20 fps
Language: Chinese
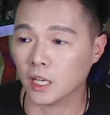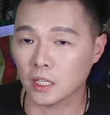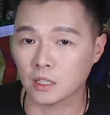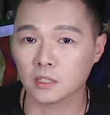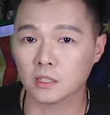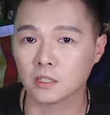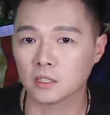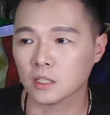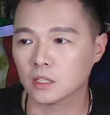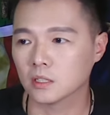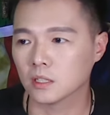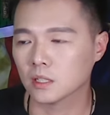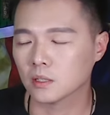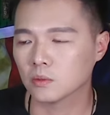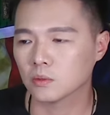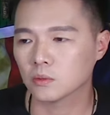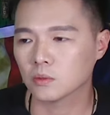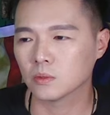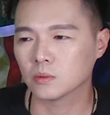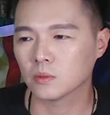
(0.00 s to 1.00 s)
给这些
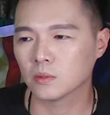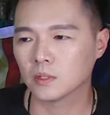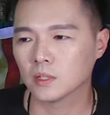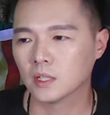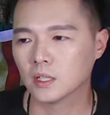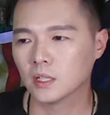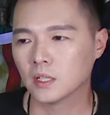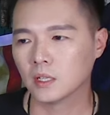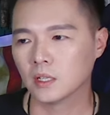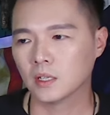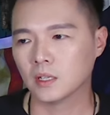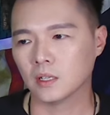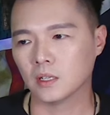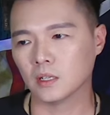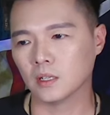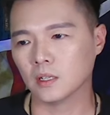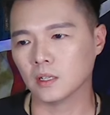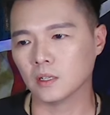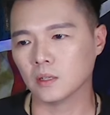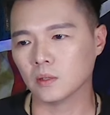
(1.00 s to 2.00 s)
人，所以说
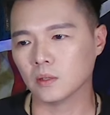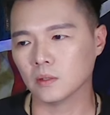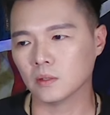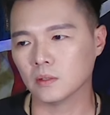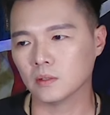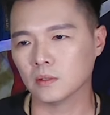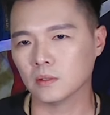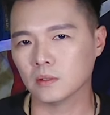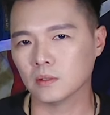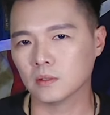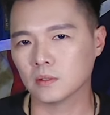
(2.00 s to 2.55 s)
呃。